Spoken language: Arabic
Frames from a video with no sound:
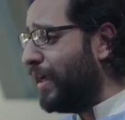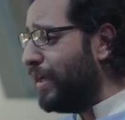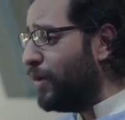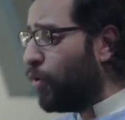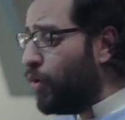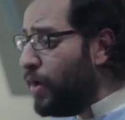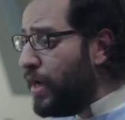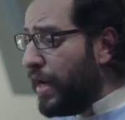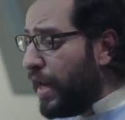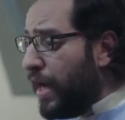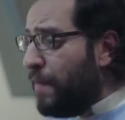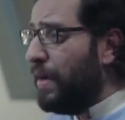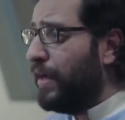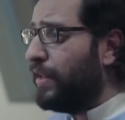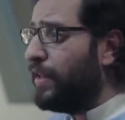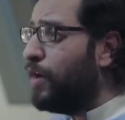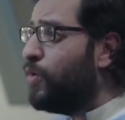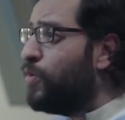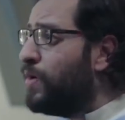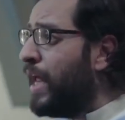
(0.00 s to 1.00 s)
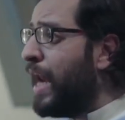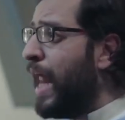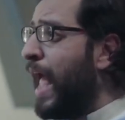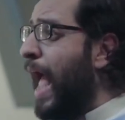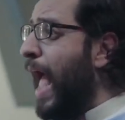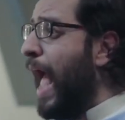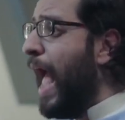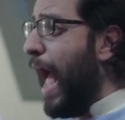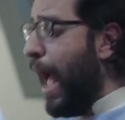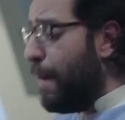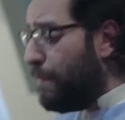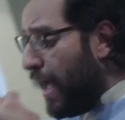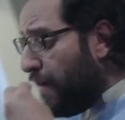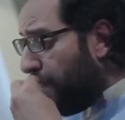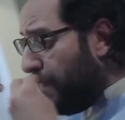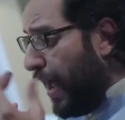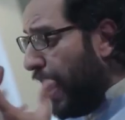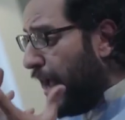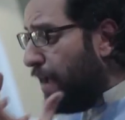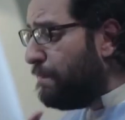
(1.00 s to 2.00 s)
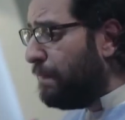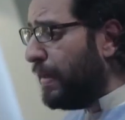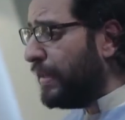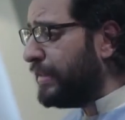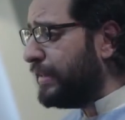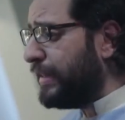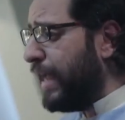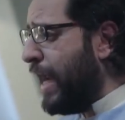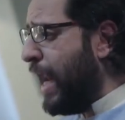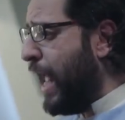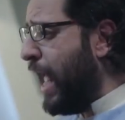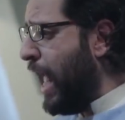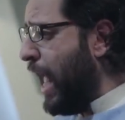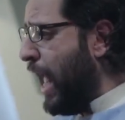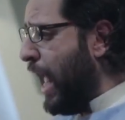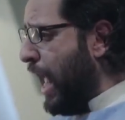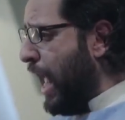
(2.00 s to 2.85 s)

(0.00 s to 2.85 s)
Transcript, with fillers: لكن كل اللي انا محتاجه ان انا ابقى فاهم بس انا